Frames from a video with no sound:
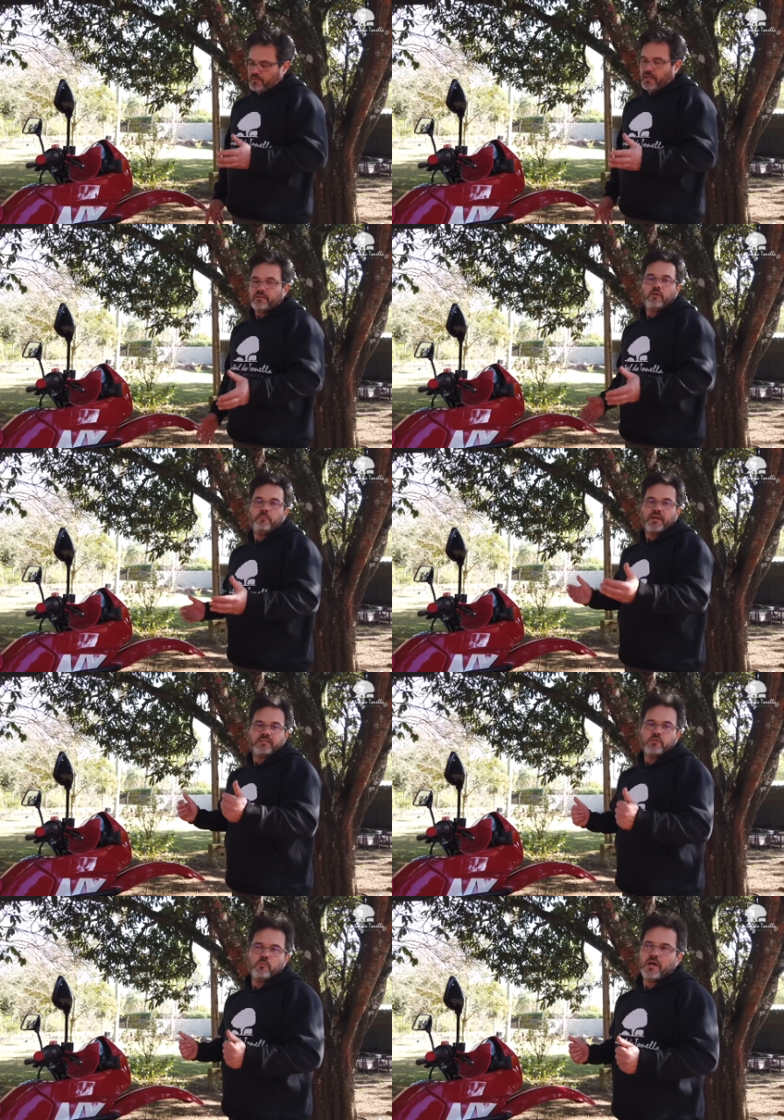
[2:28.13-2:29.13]
Tá, então a
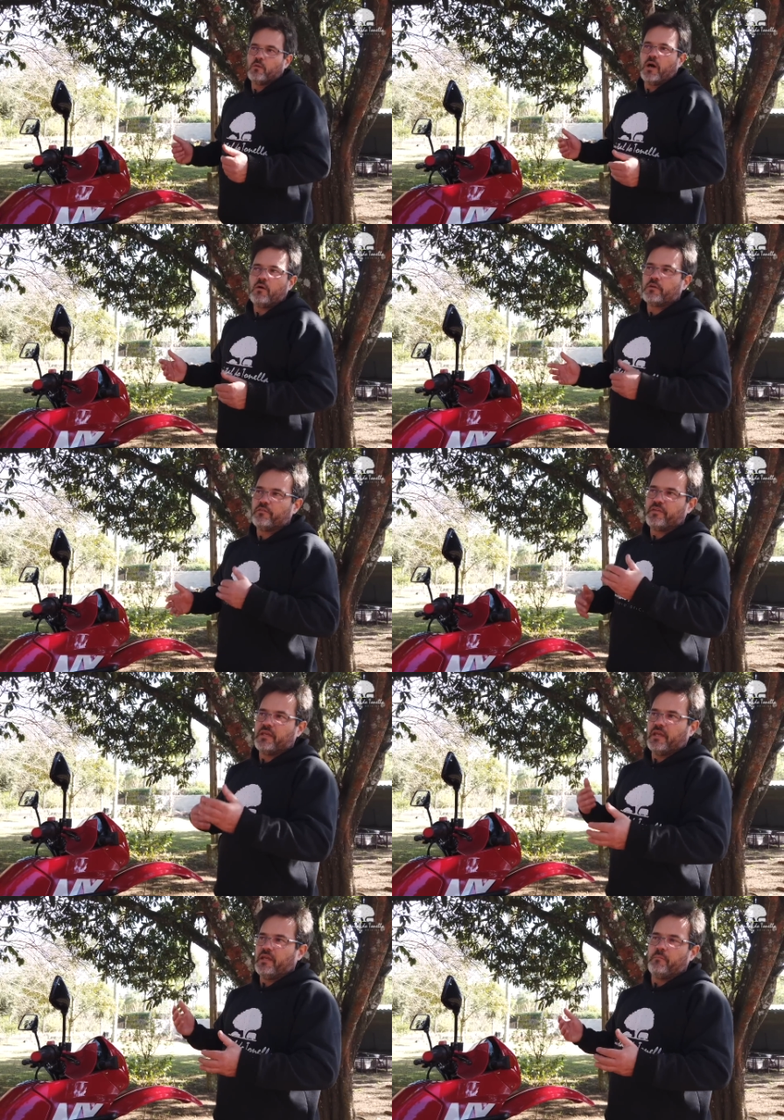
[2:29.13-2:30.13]
partir do manual que eu
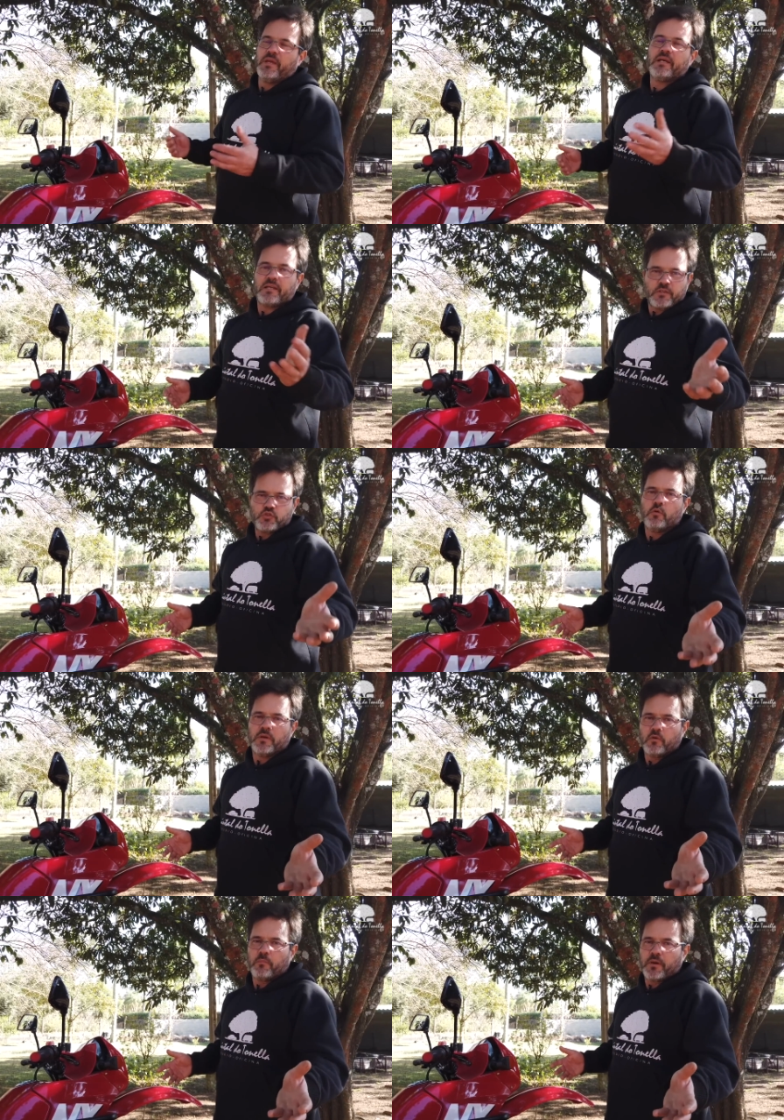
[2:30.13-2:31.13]
fiquei, a Bianca que achou o
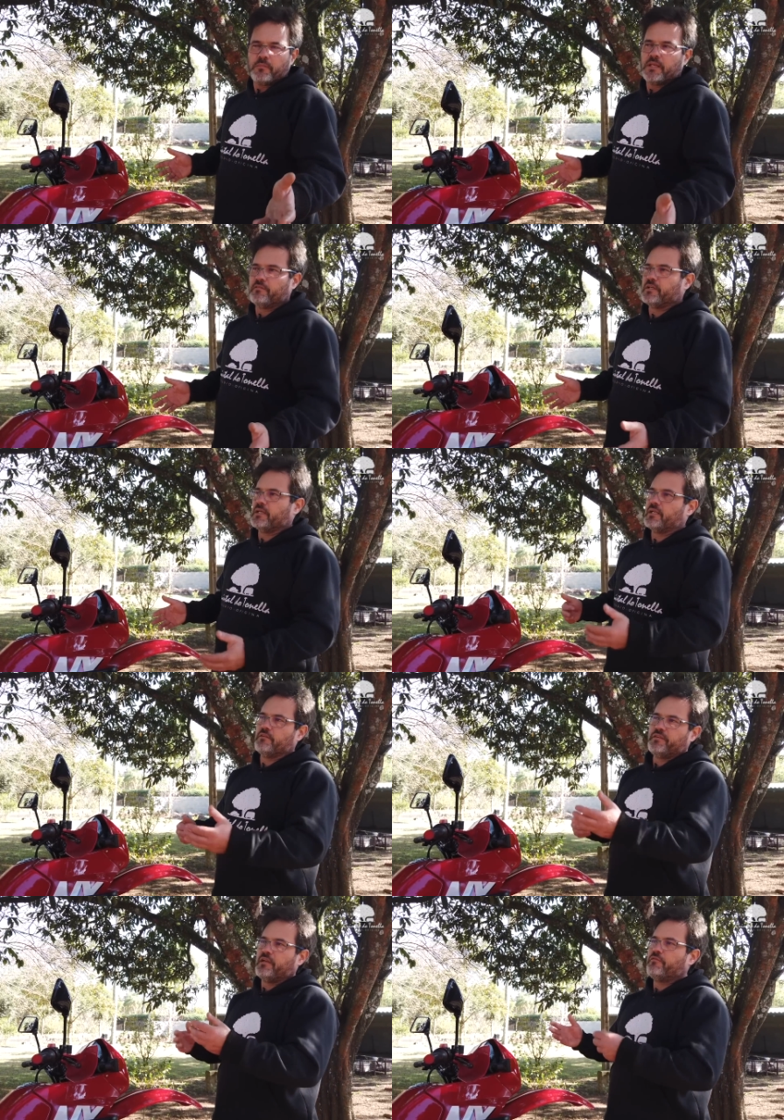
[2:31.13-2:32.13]
manual para mim, na verdade,
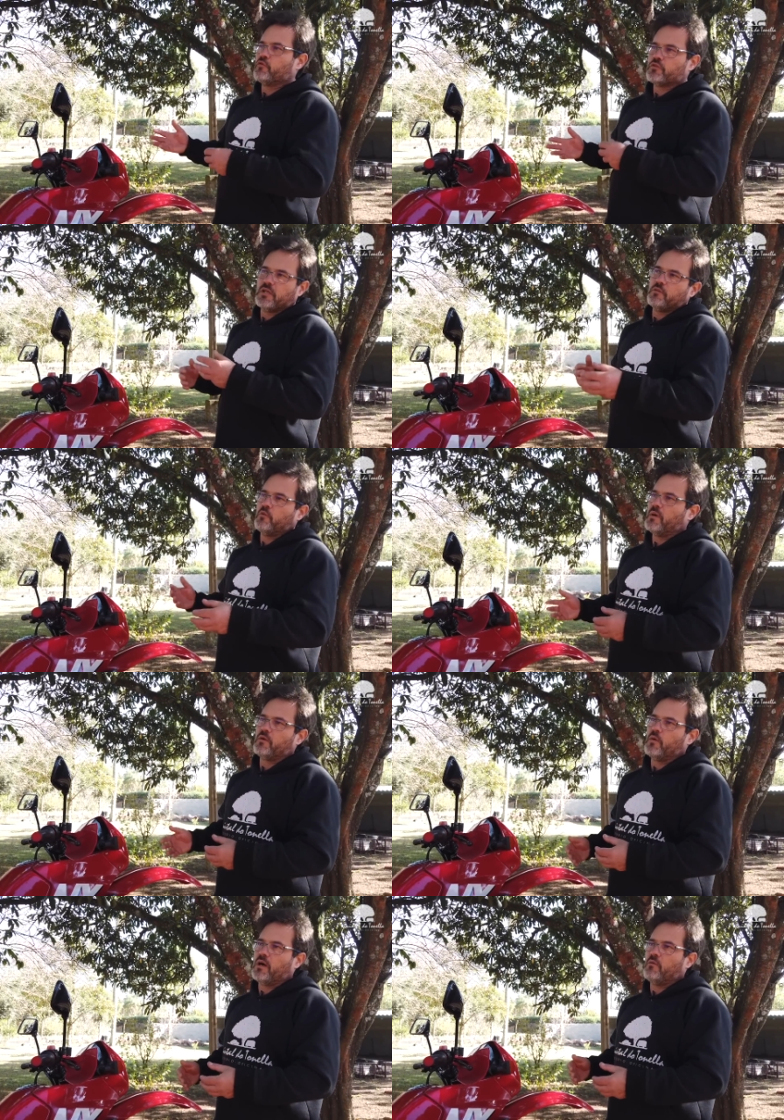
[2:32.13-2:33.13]
eu fiquei fuçando no
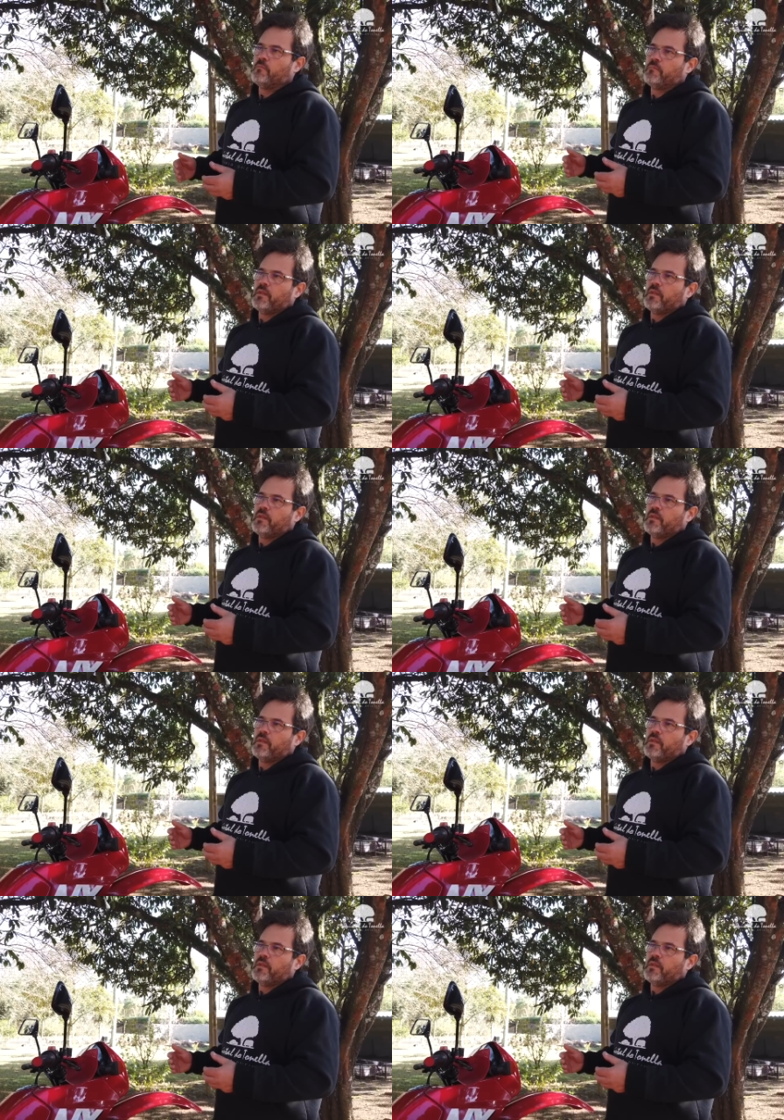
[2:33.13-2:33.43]
manual